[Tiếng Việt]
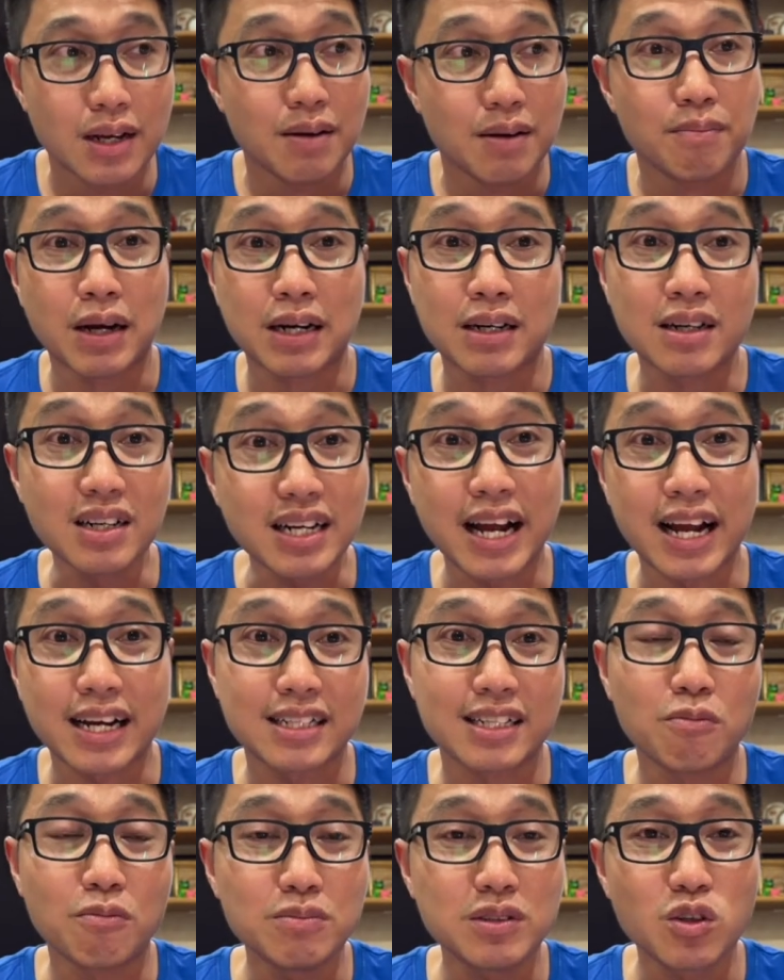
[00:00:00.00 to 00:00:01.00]
Mà rớt
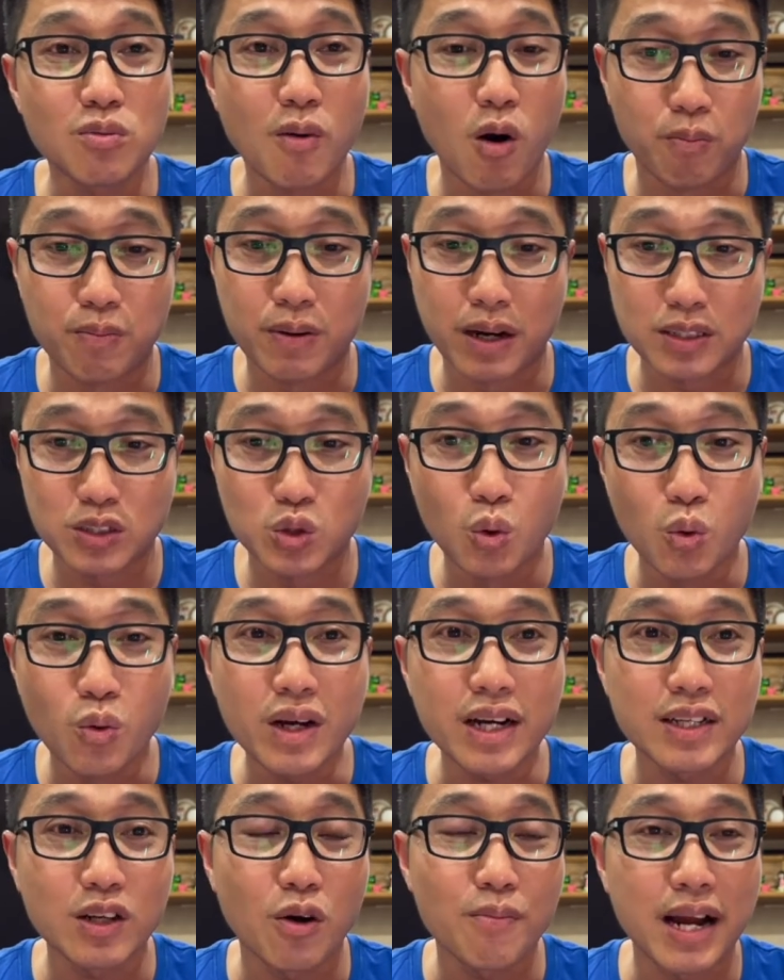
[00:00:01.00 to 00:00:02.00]
hạt giống số một là
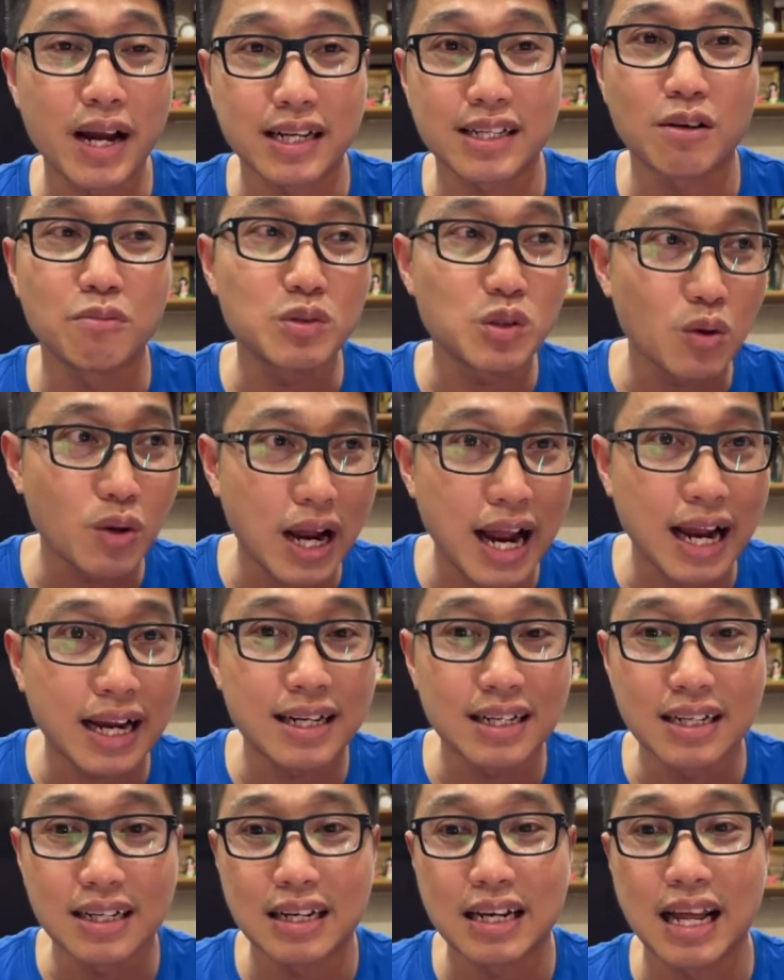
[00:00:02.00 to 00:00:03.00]
xuống cái nhóm hạt giống số
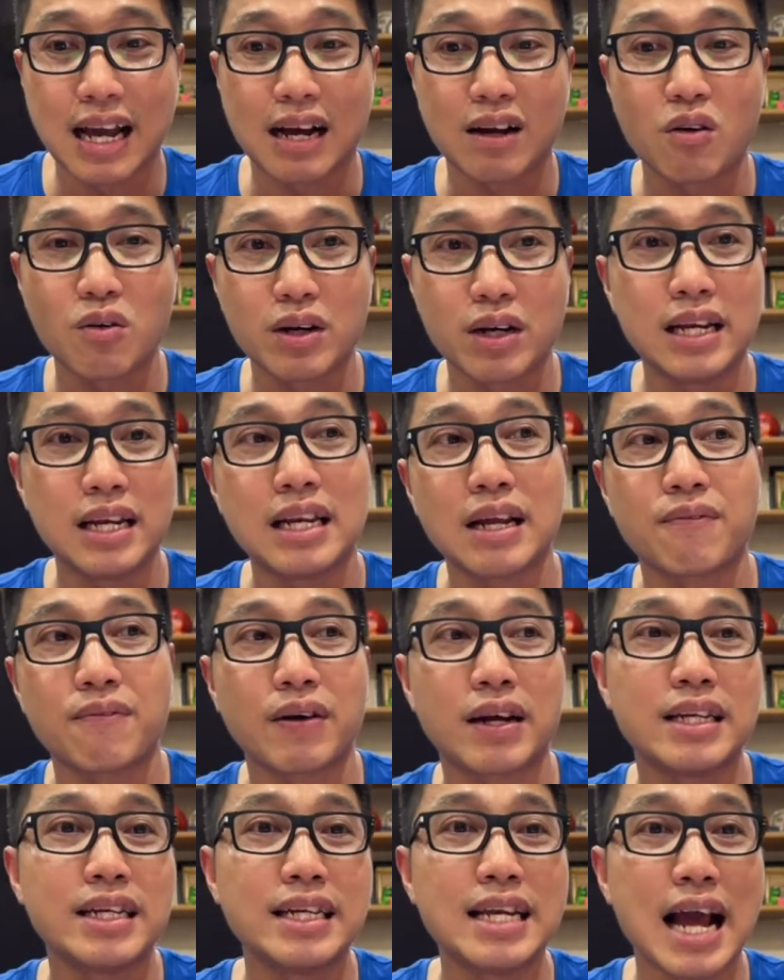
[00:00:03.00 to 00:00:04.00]
hai á, là có khi là
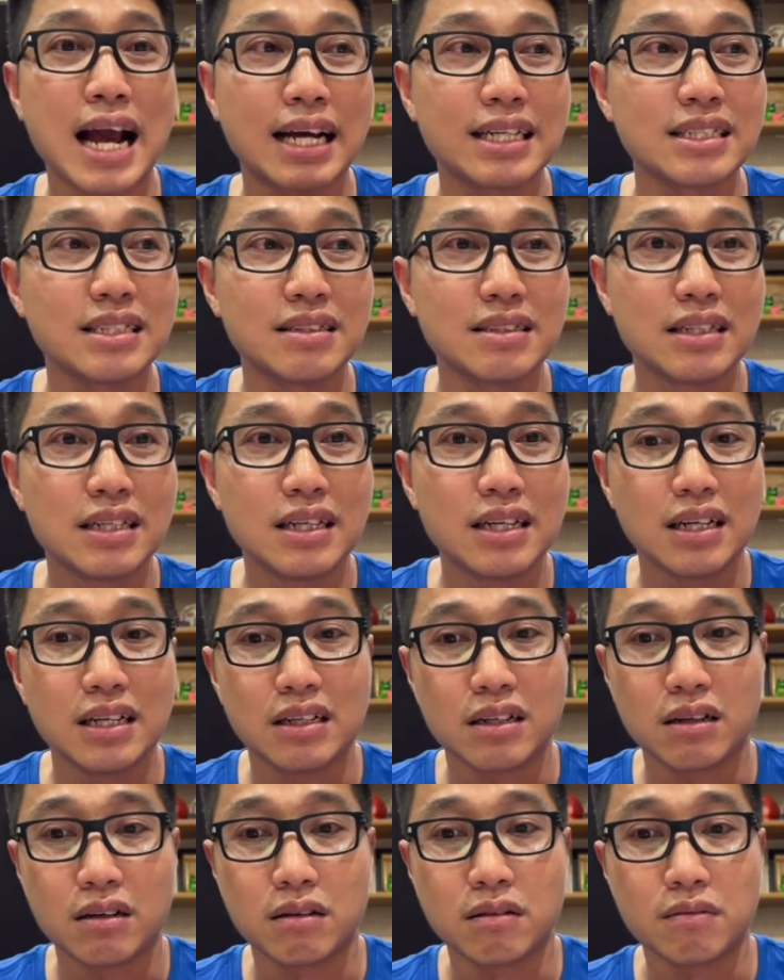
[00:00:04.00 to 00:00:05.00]
phải đi đá
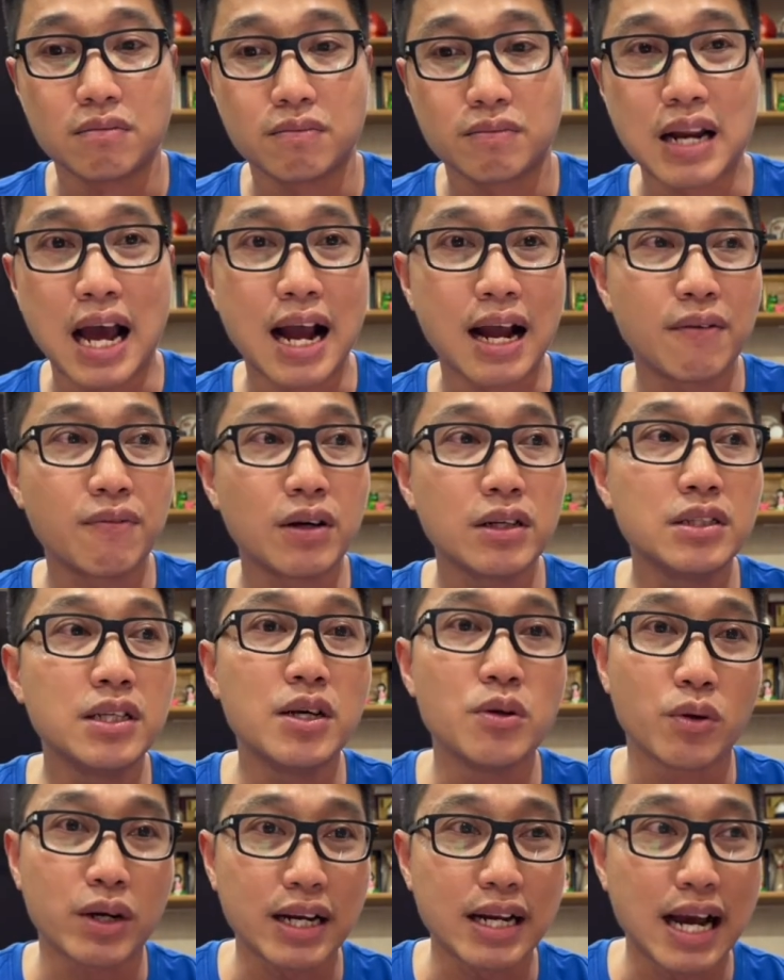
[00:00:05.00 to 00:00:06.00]
uh, đá với
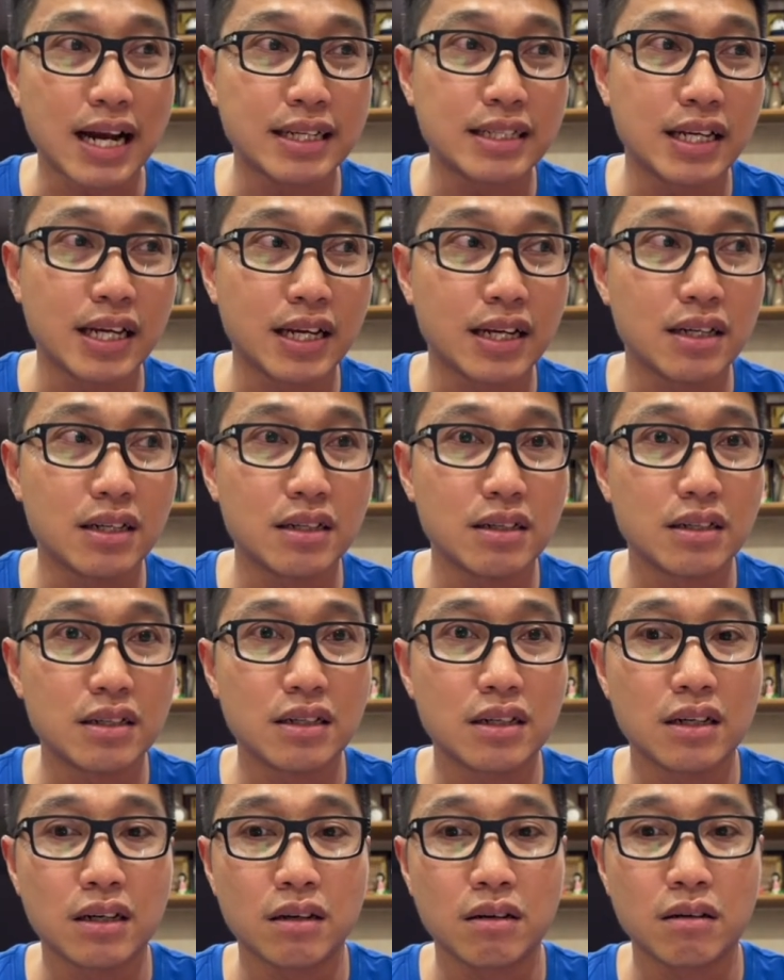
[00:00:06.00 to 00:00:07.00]
nhiều cái đại diện
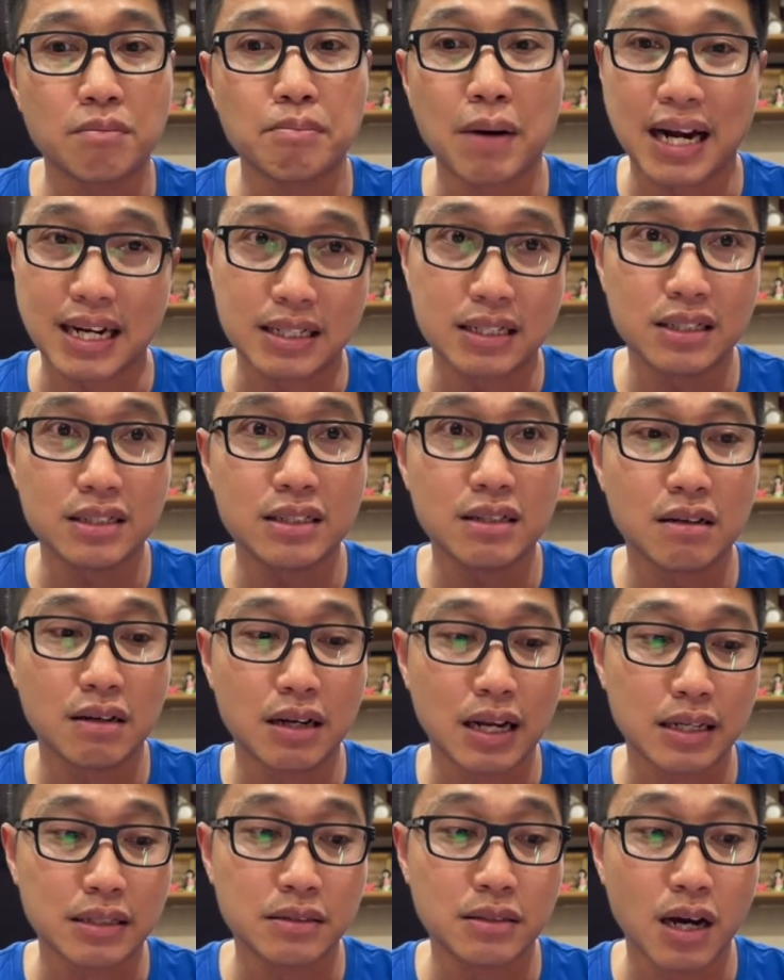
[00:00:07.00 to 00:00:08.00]
uh, mạnh như
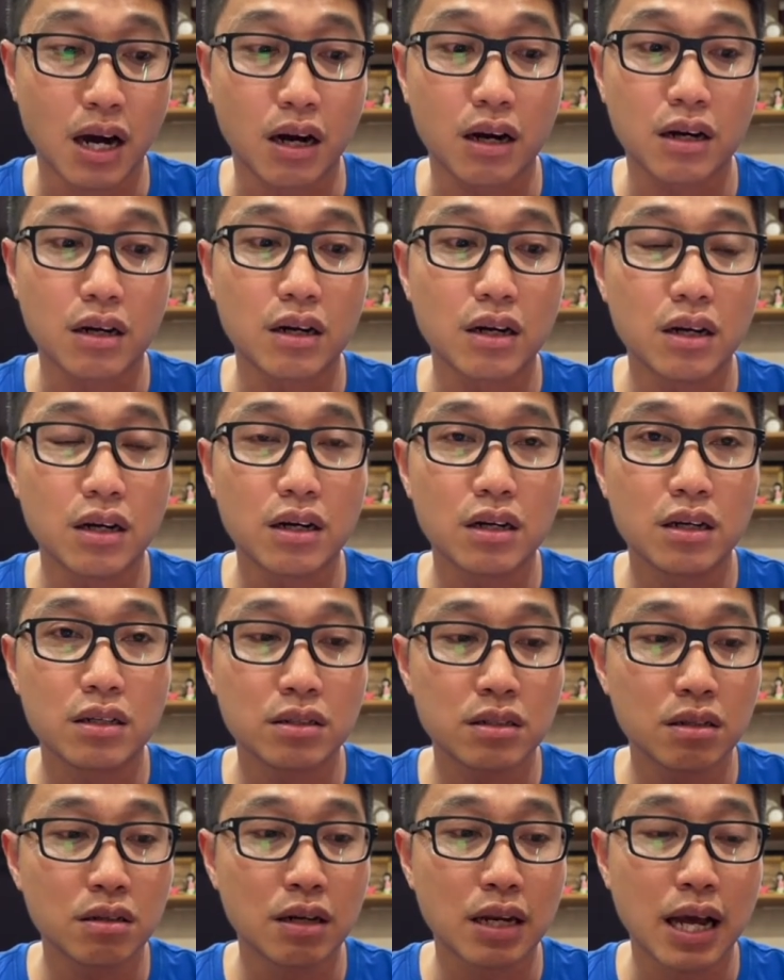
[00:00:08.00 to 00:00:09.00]
là Nhật,
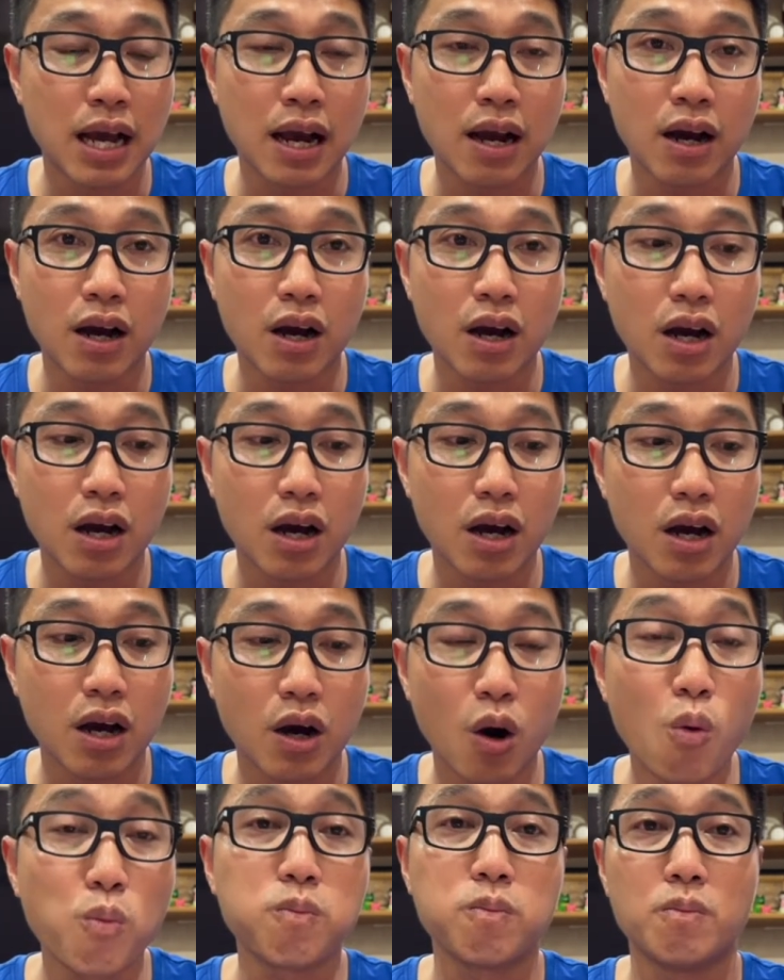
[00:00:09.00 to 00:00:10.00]
như là
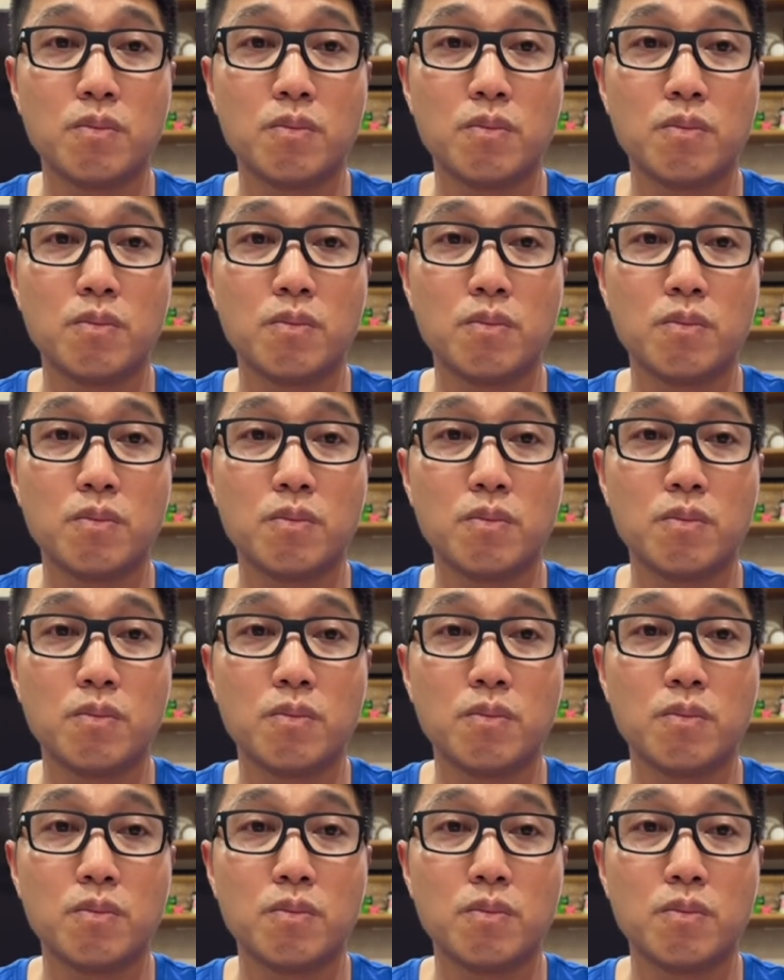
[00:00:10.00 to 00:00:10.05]
Úc